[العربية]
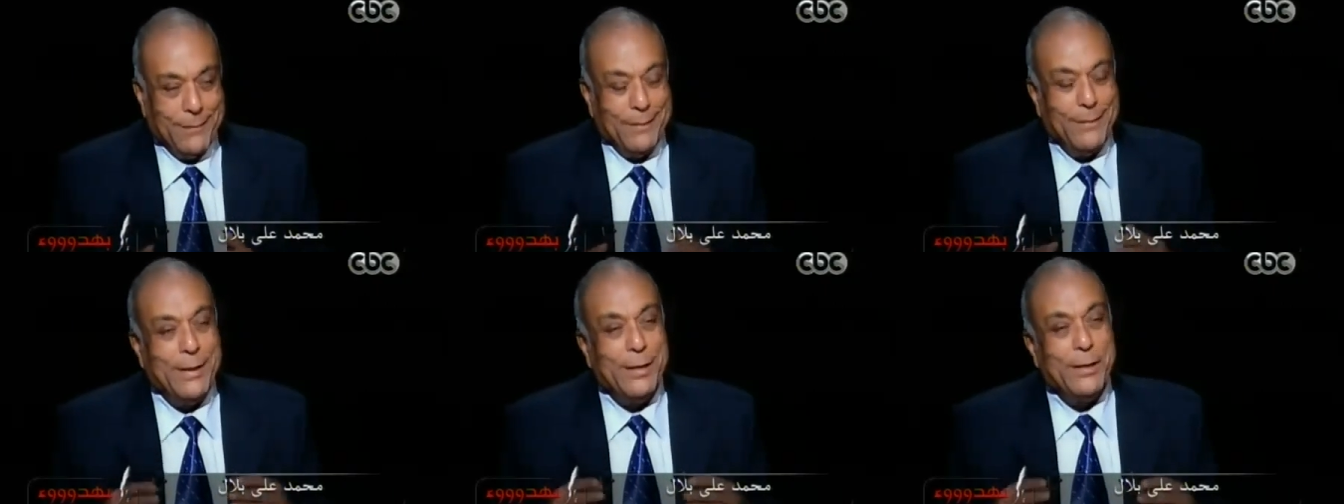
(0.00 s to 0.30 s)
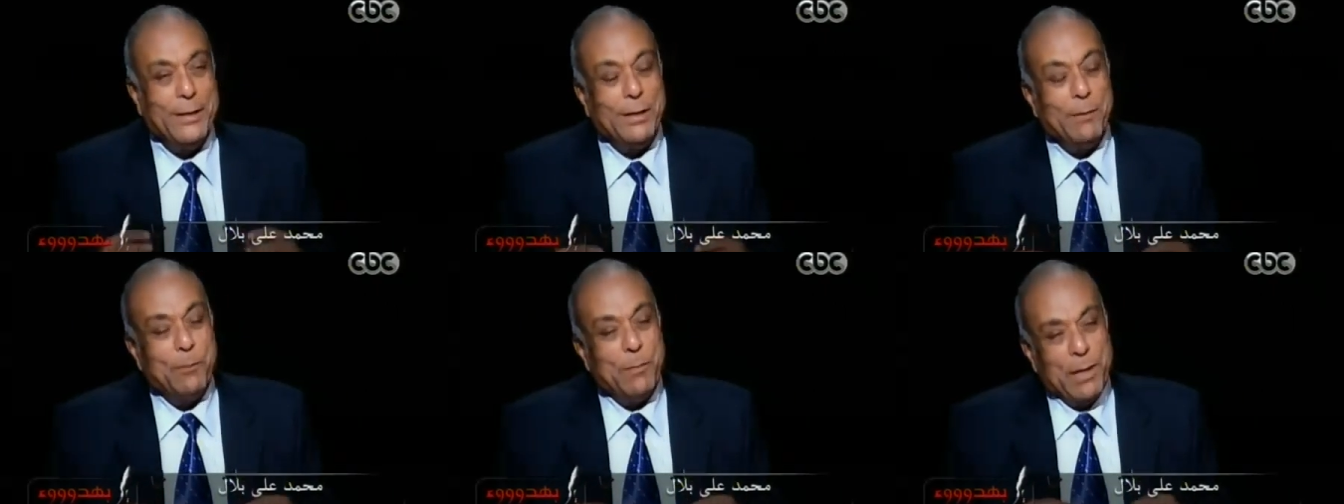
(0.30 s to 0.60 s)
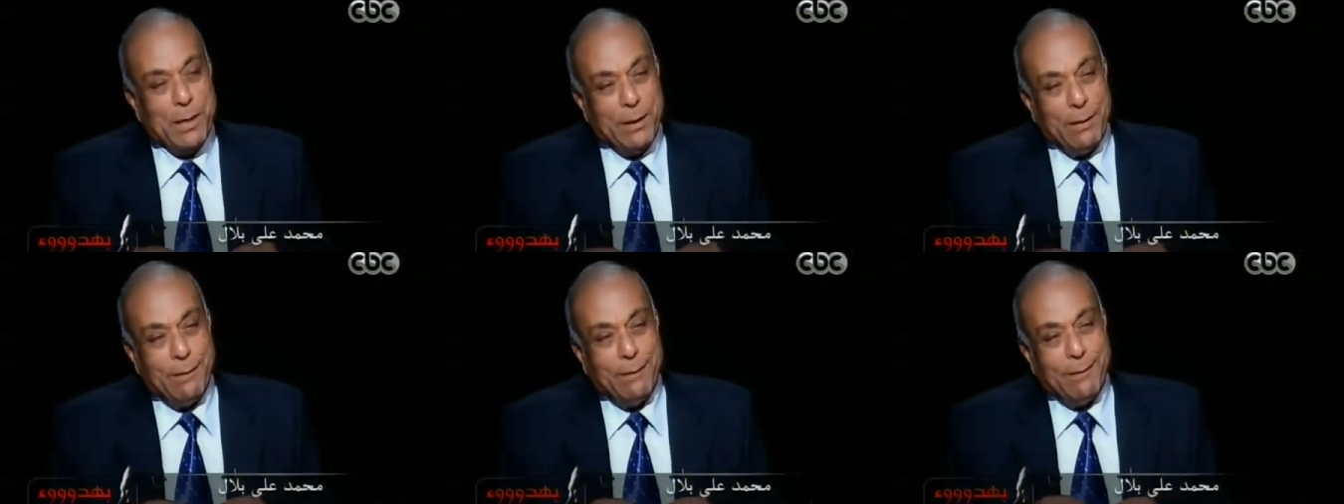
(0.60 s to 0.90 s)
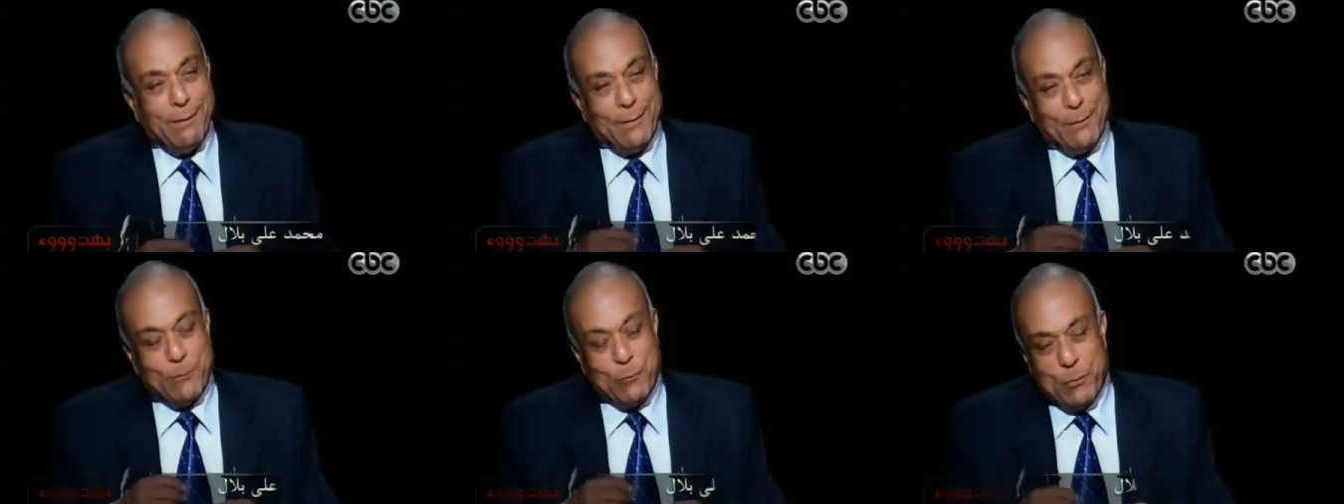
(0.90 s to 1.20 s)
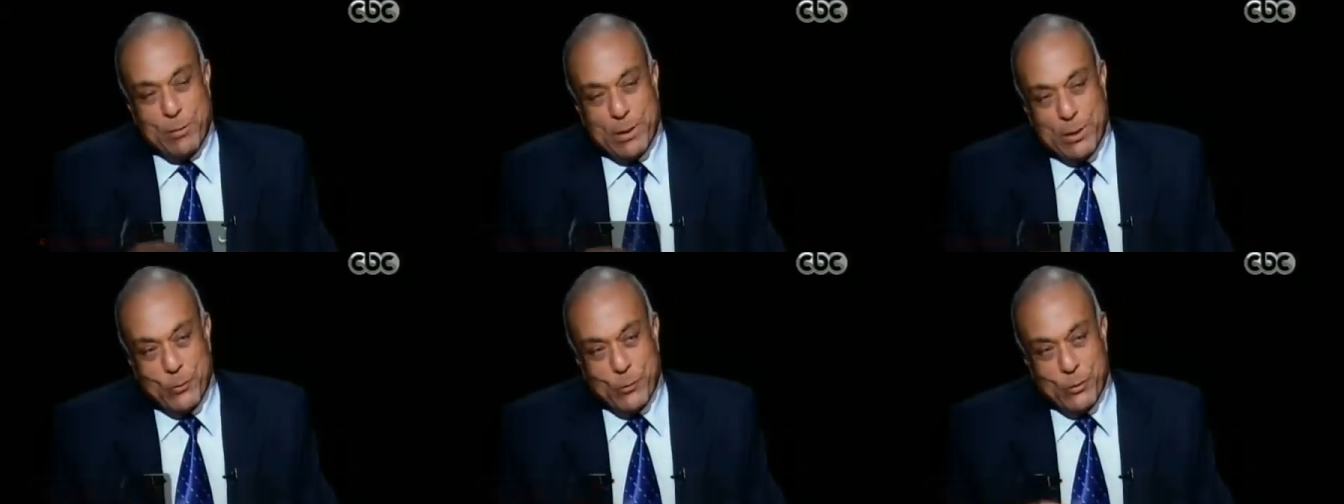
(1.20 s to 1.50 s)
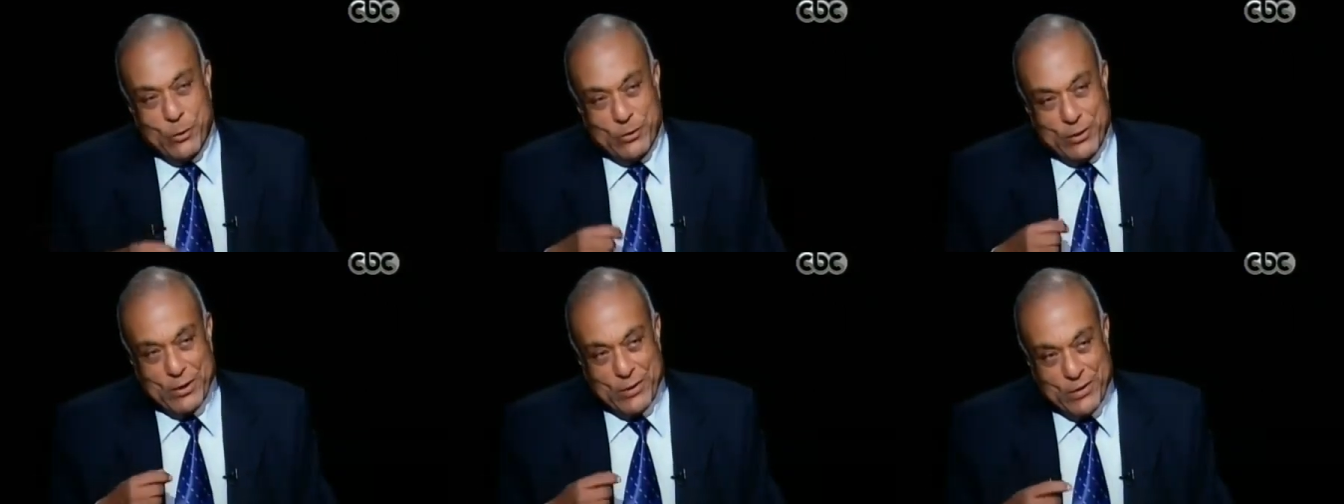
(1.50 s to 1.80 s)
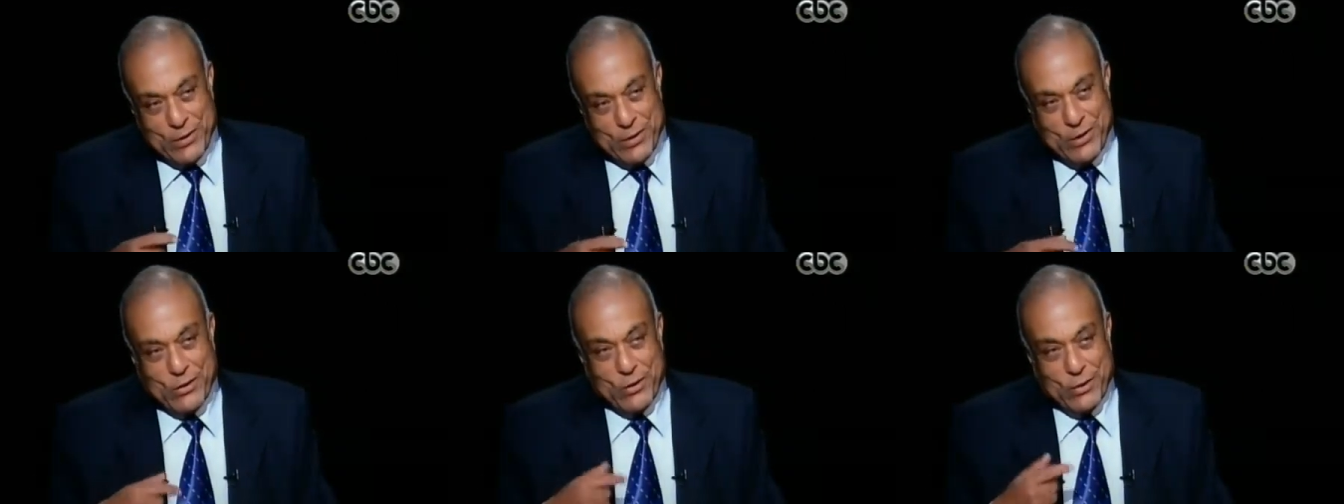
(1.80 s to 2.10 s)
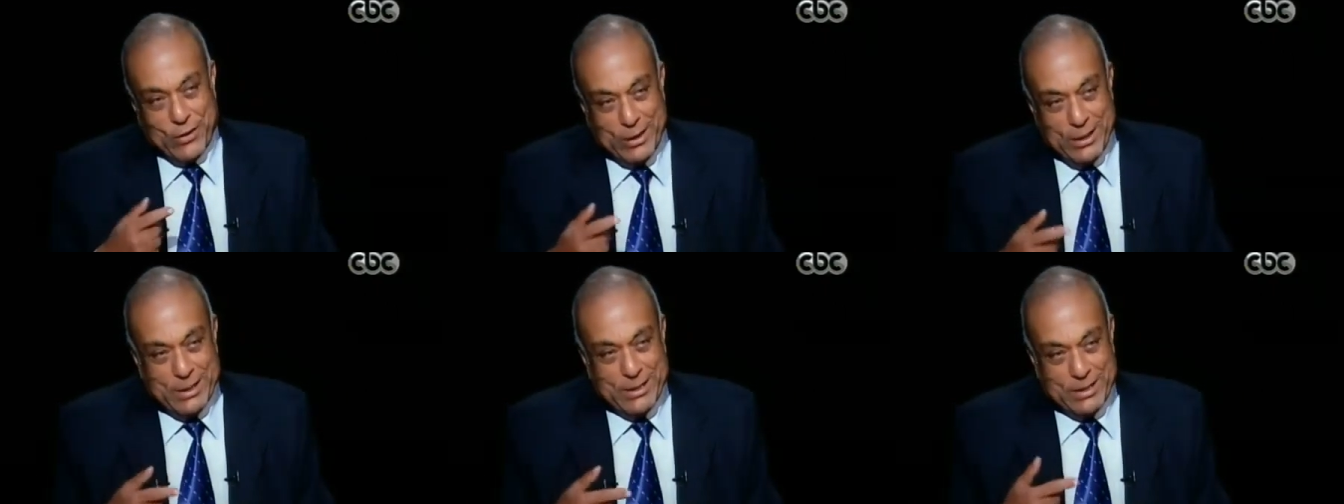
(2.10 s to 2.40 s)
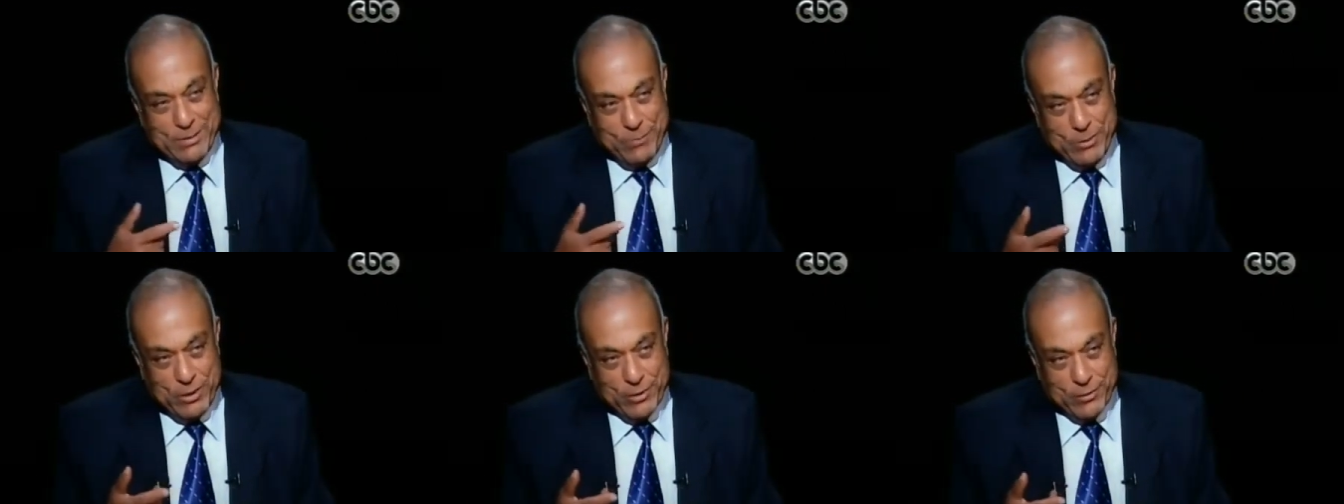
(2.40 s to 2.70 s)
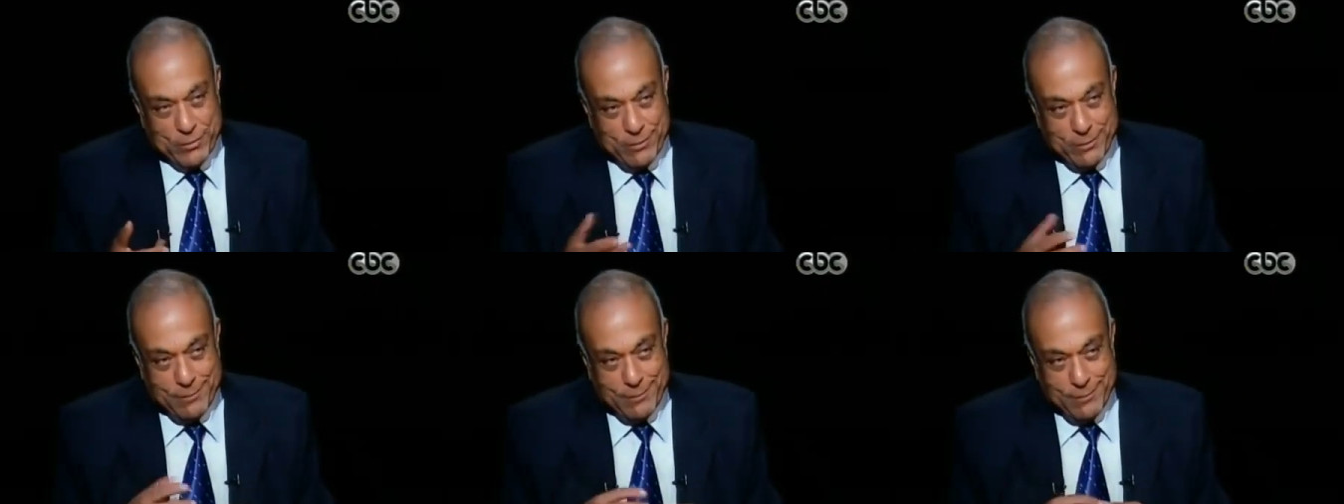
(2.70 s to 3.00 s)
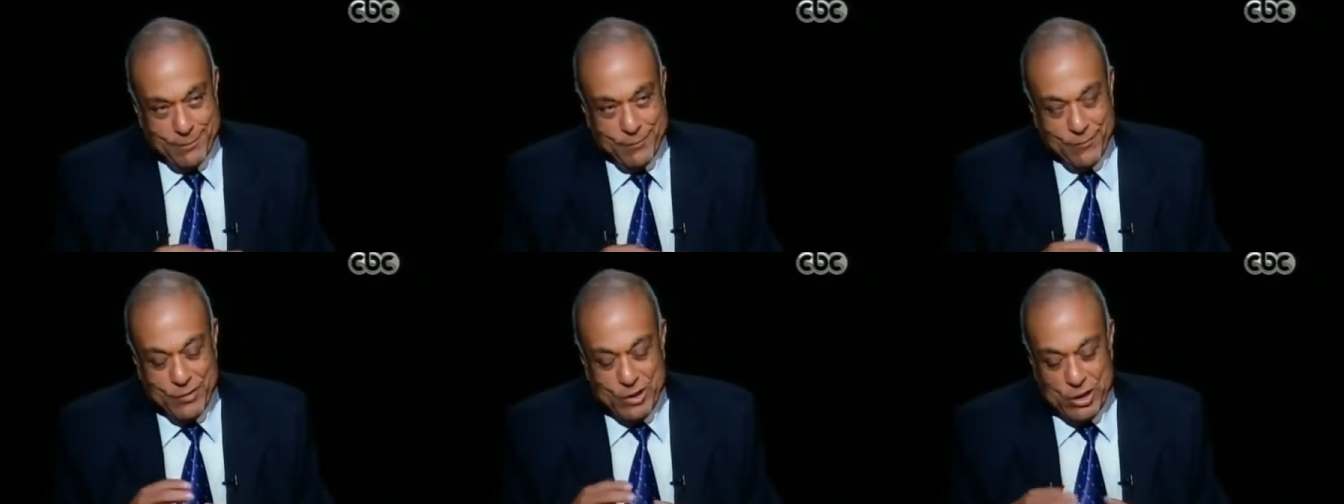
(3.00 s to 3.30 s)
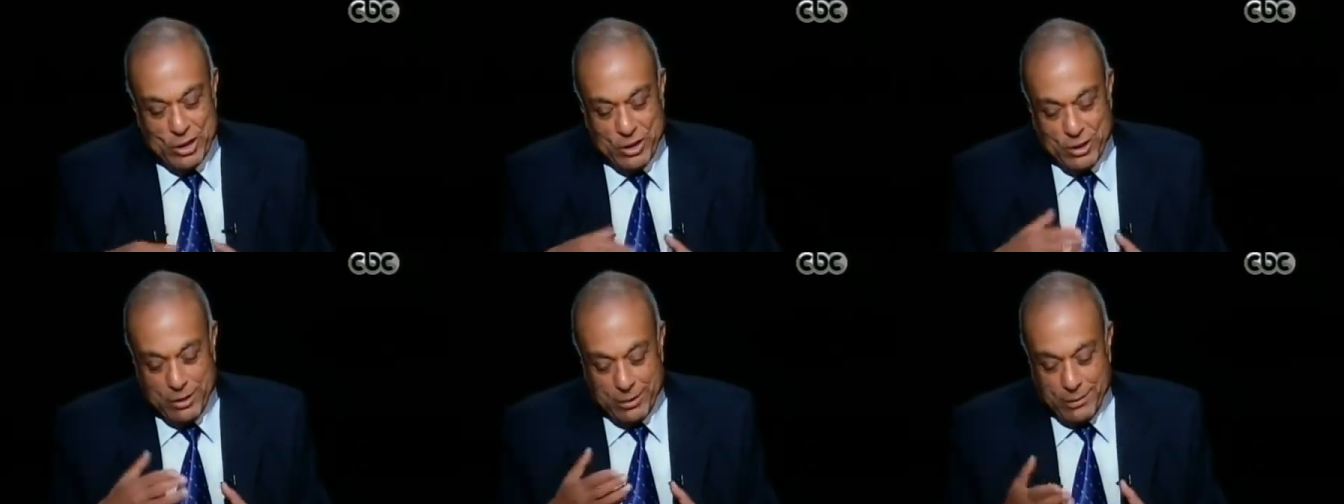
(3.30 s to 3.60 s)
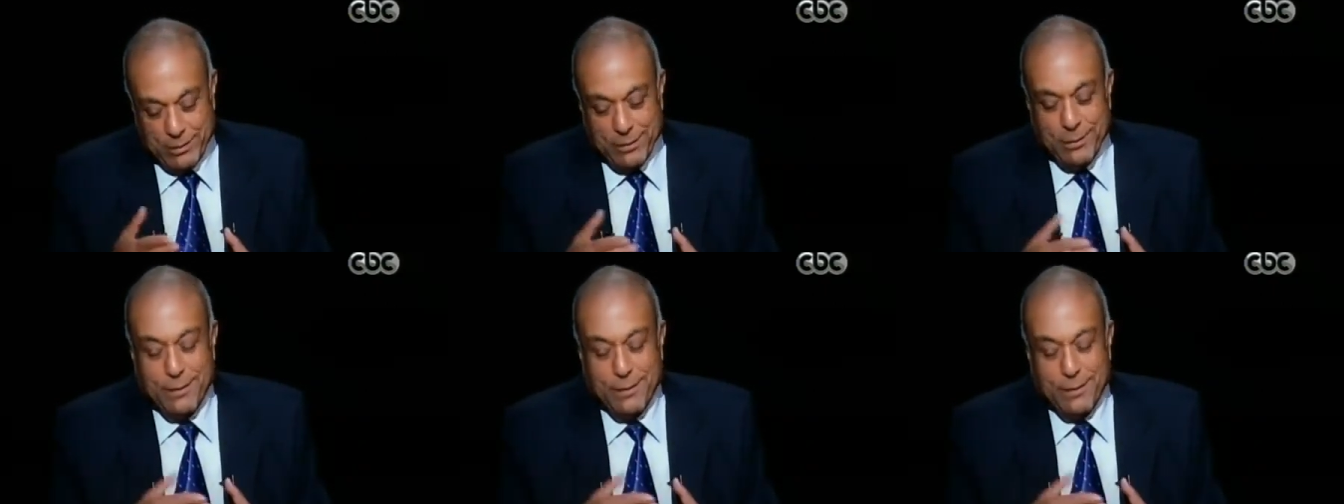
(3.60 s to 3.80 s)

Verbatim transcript: لأن المال بيبقى له التأثير الكبير في